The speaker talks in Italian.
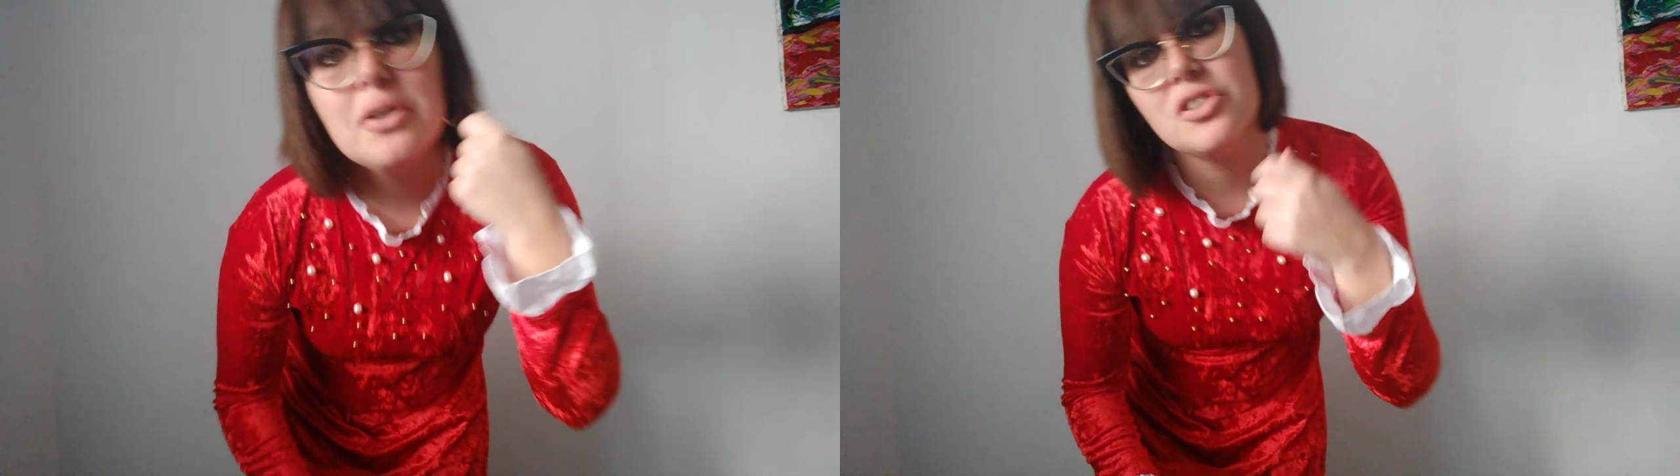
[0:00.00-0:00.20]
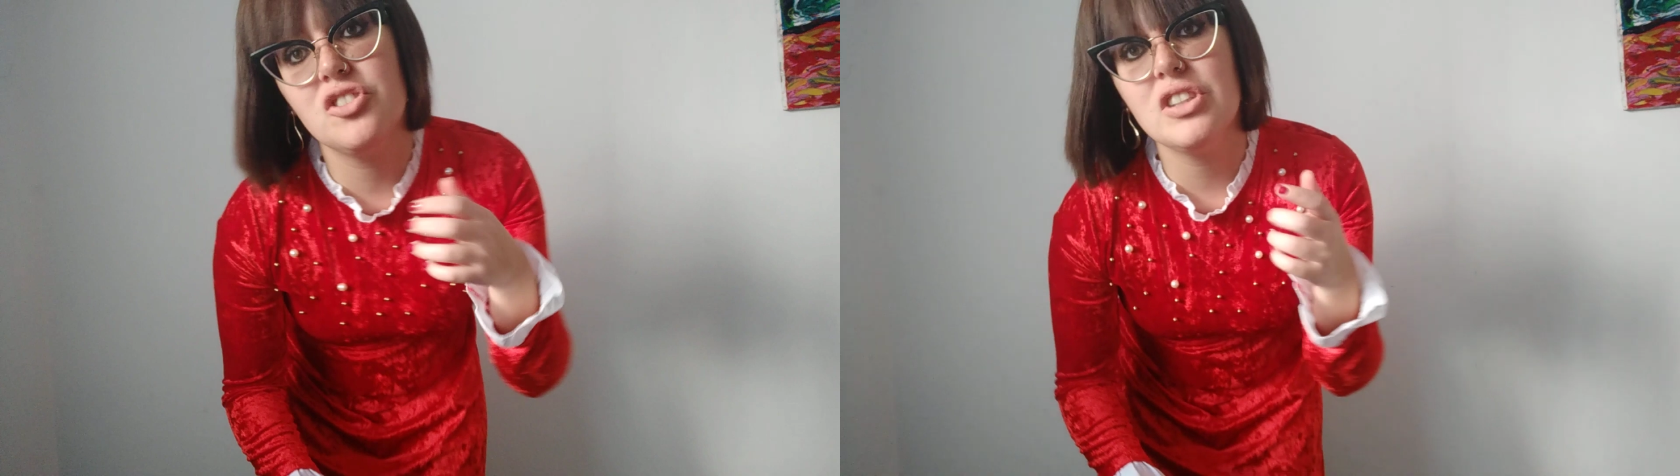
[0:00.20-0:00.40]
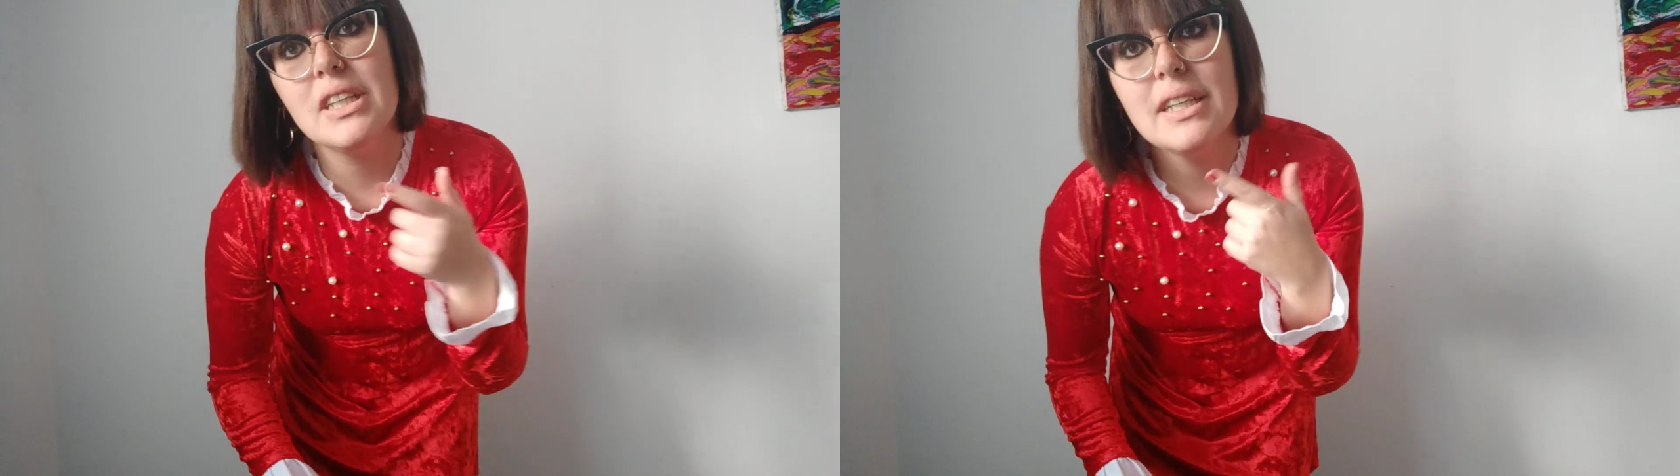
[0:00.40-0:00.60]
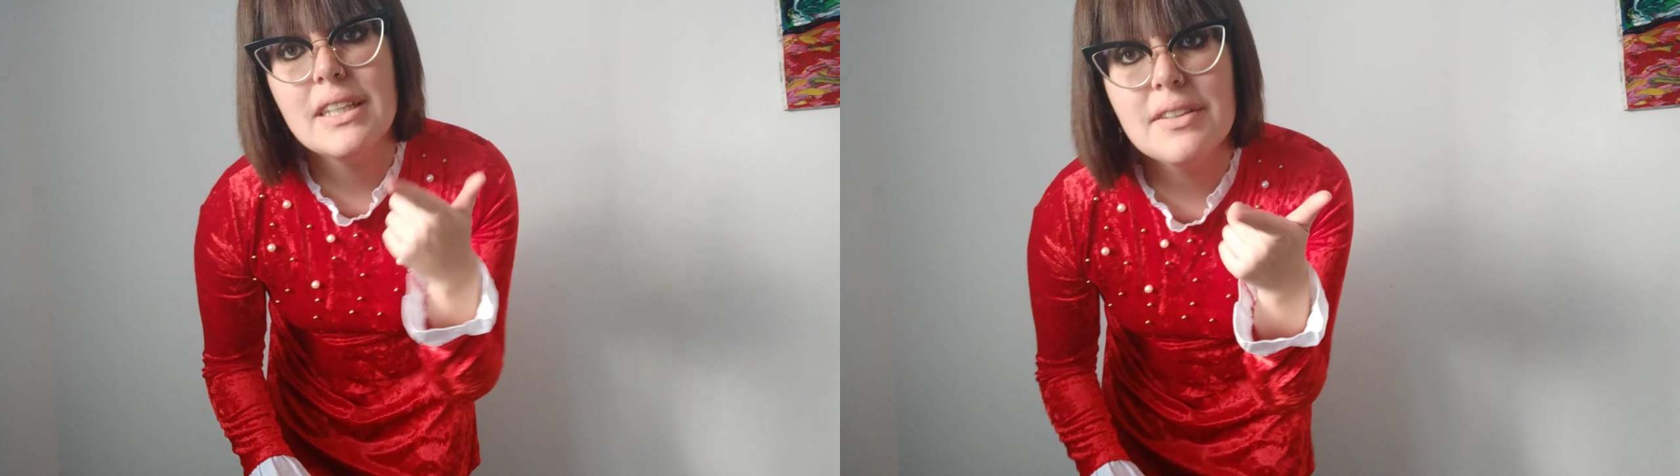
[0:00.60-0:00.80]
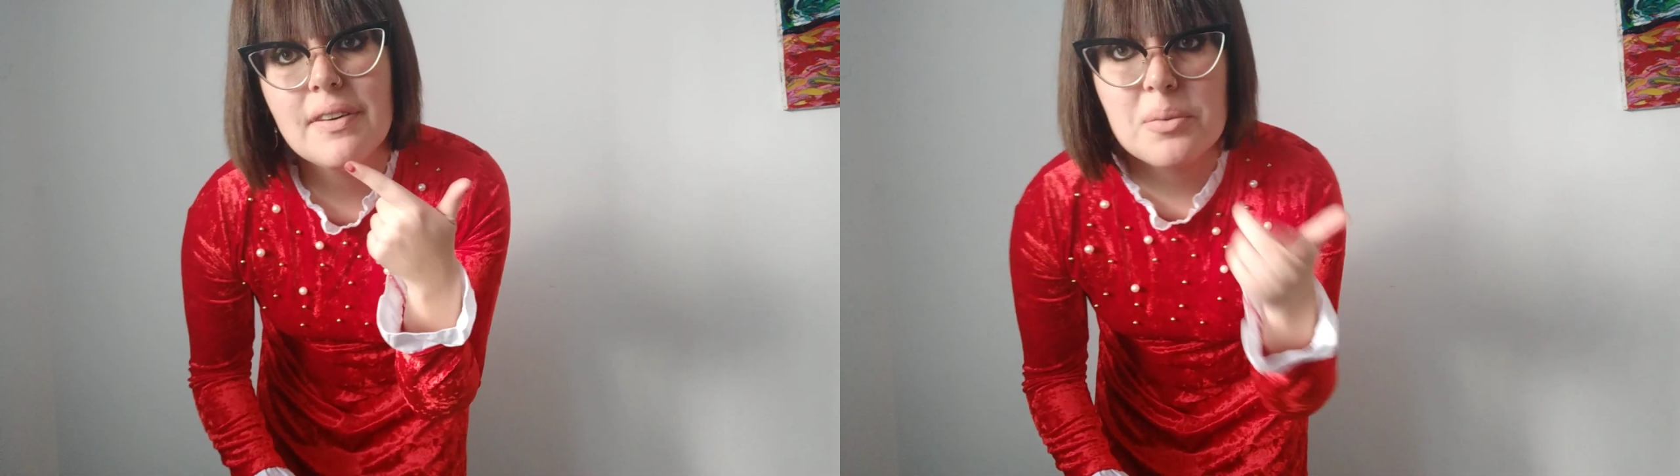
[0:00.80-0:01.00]
oggi
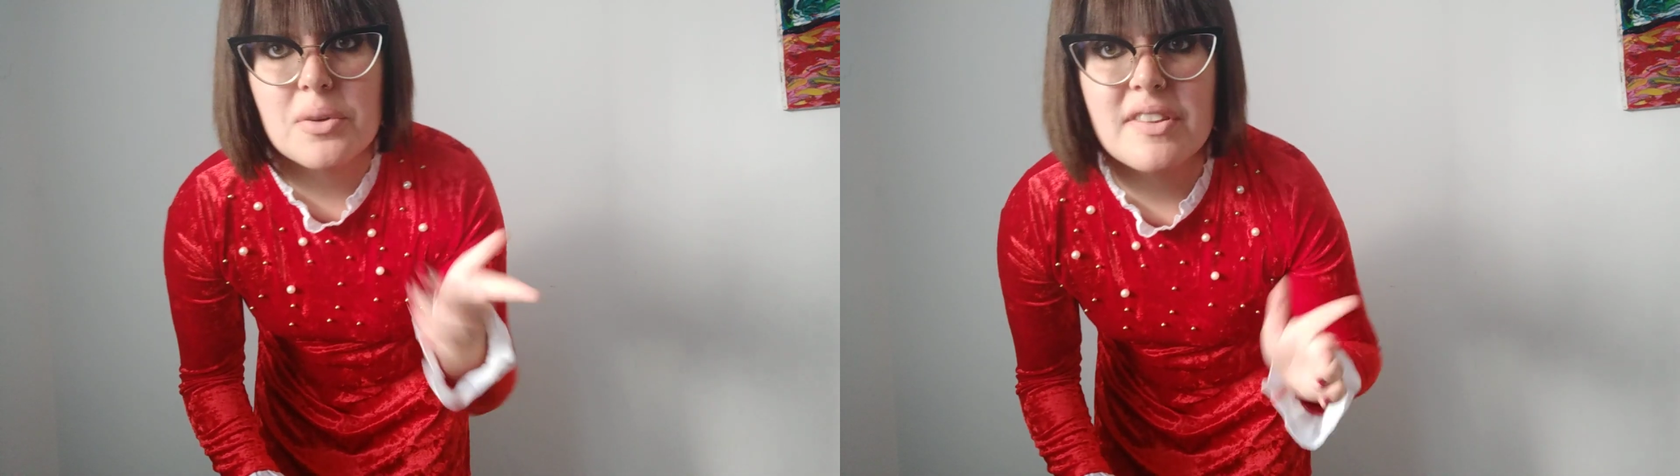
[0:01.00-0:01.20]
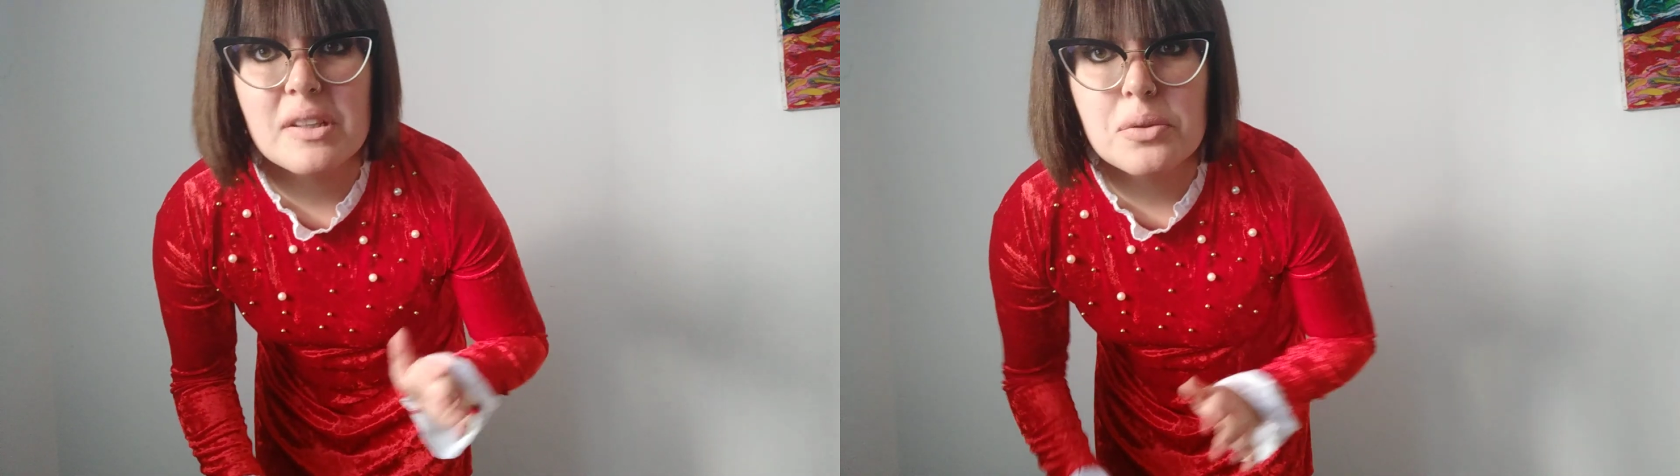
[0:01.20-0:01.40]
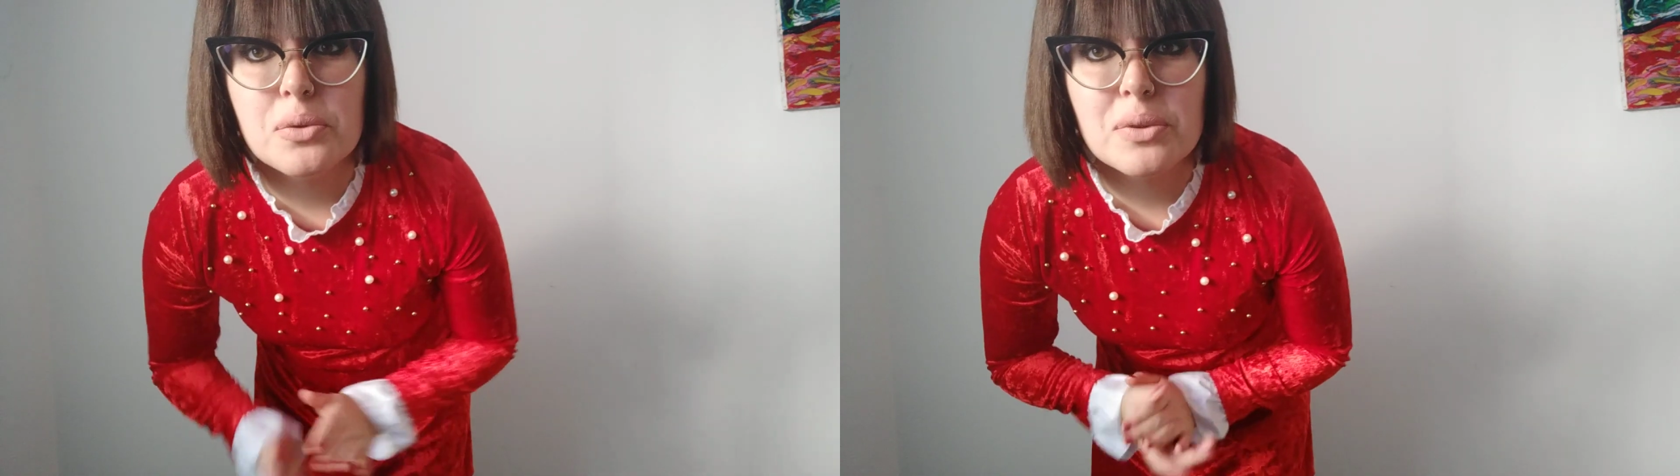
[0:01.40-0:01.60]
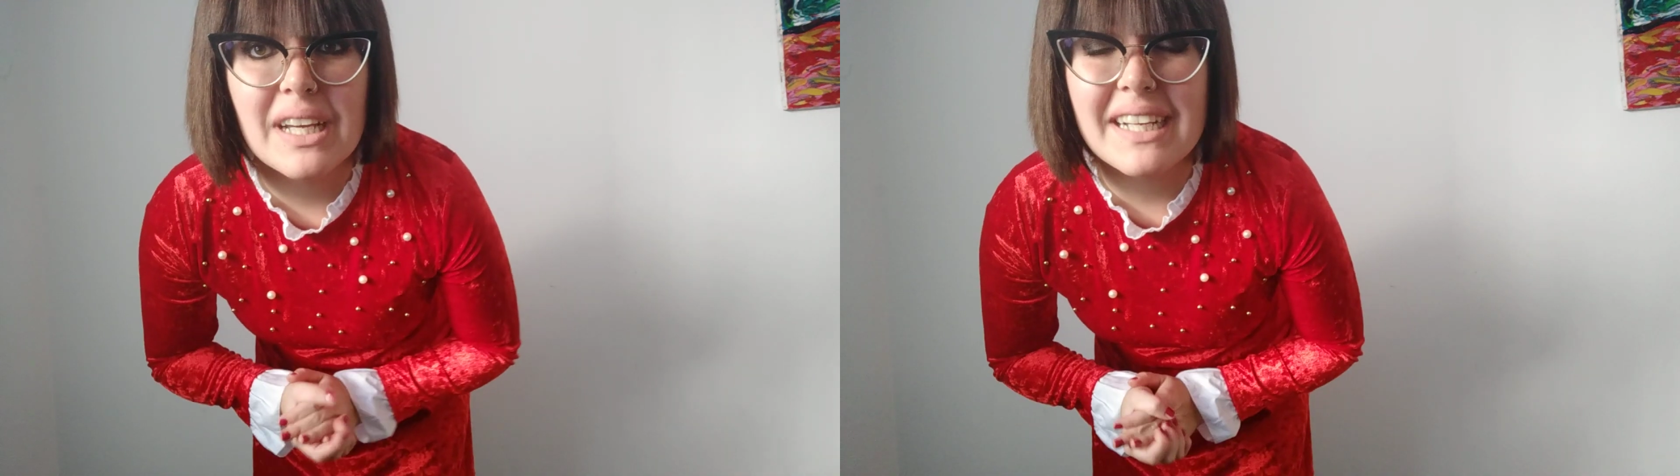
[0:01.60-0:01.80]
e di fare un rossetto nude,